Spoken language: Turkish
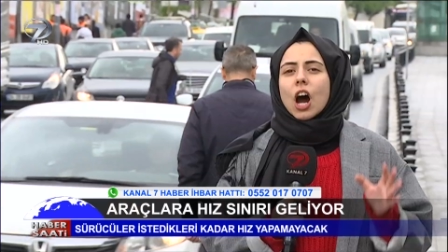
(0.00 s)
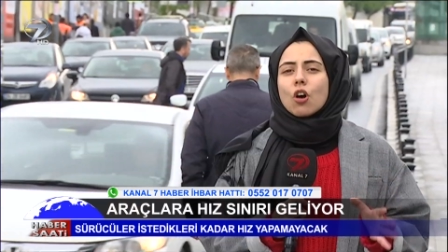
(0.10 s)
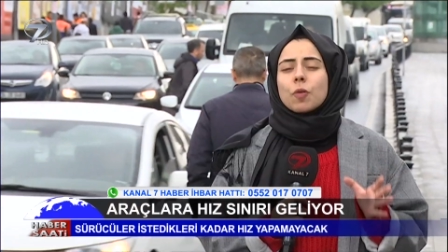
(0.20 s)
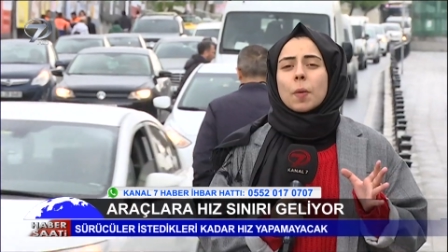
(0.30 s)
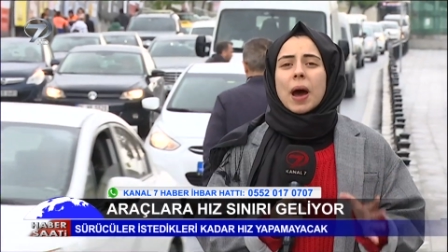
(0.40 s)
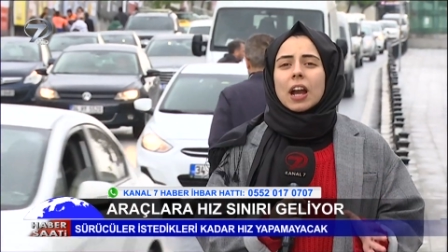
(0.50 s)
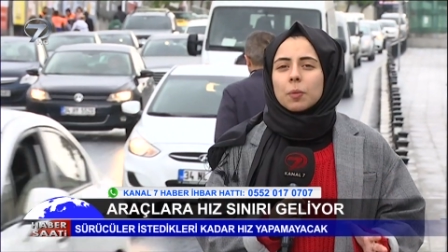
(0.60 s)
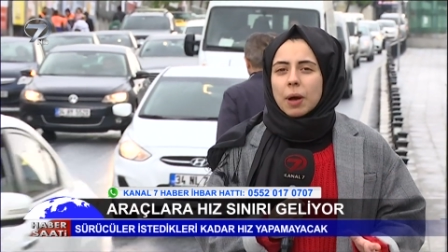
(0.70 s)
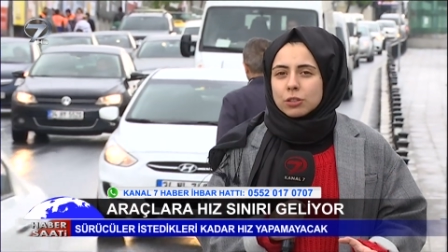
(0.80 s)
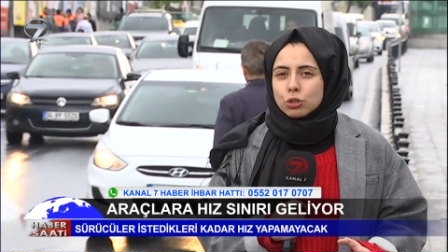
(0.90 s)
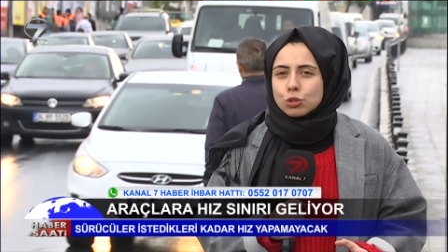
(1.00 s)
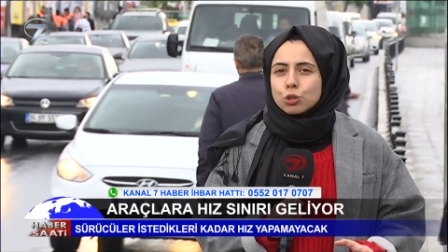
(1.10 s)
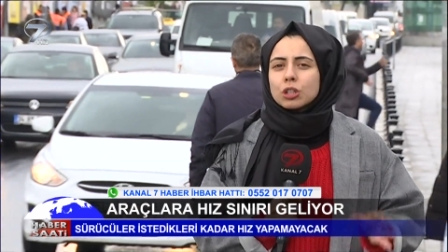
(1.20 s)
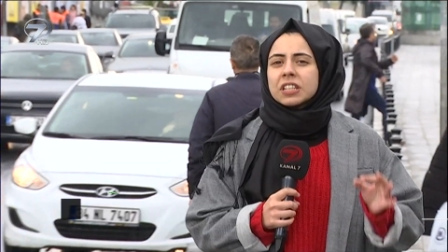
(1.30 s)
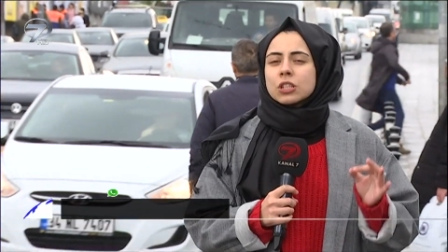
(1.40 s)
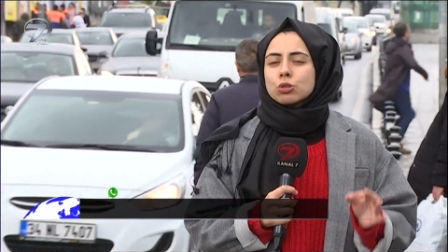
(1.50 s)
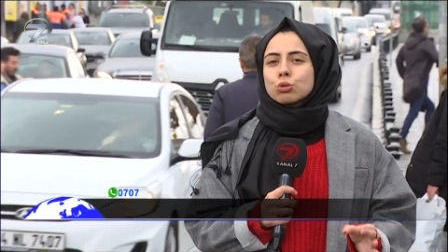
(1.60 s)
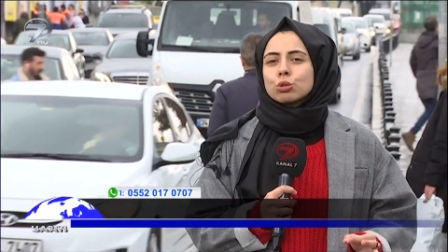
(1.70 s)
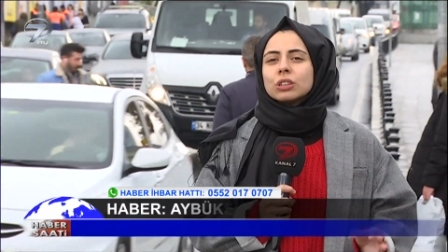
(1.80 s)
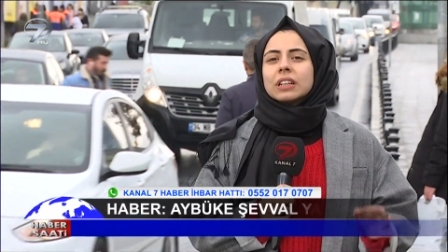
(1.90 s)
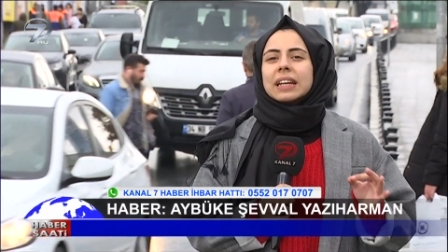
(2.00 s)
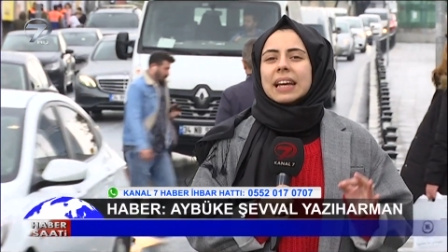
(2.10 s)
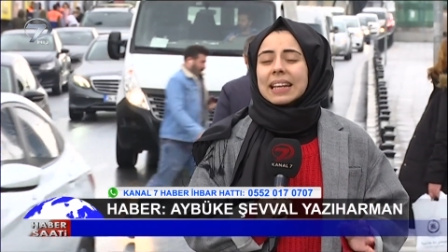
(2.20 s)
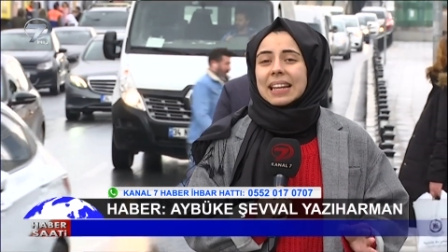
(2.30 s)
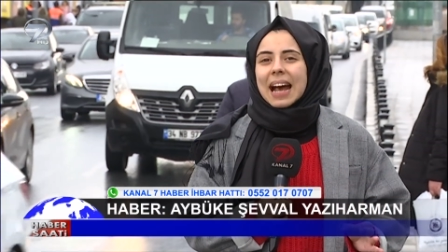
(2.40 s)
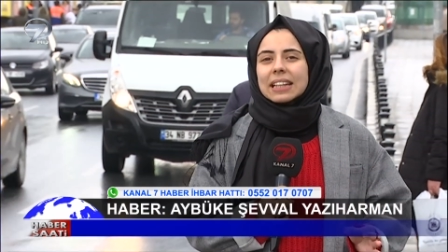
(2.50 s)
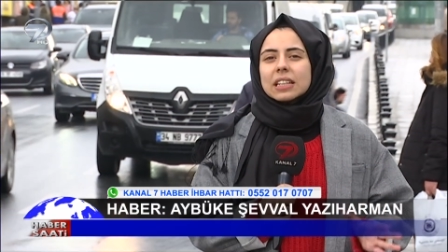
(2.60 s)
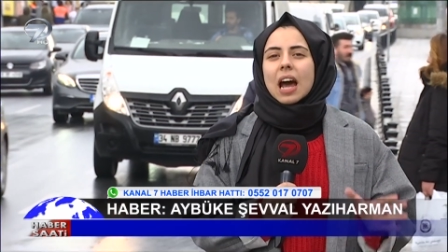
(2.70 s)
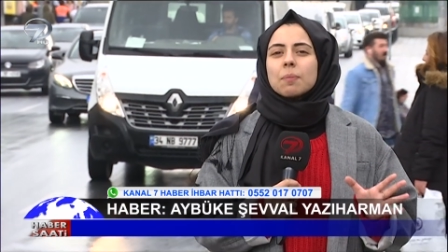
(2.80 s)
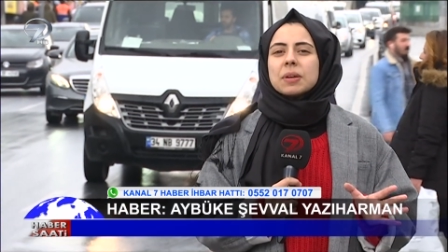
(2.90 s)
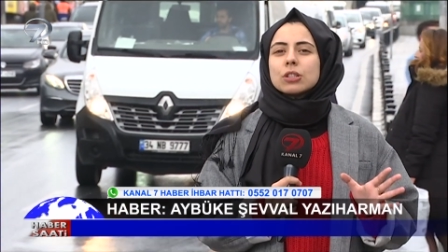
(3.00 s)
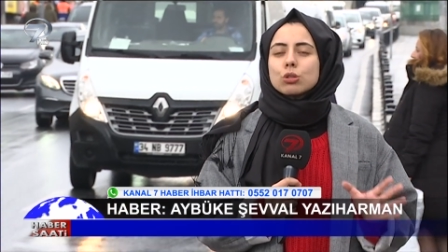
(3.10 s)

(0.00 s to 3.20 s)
Avrupa Parlamentosu hız tutkunlarını ilgilendiren bir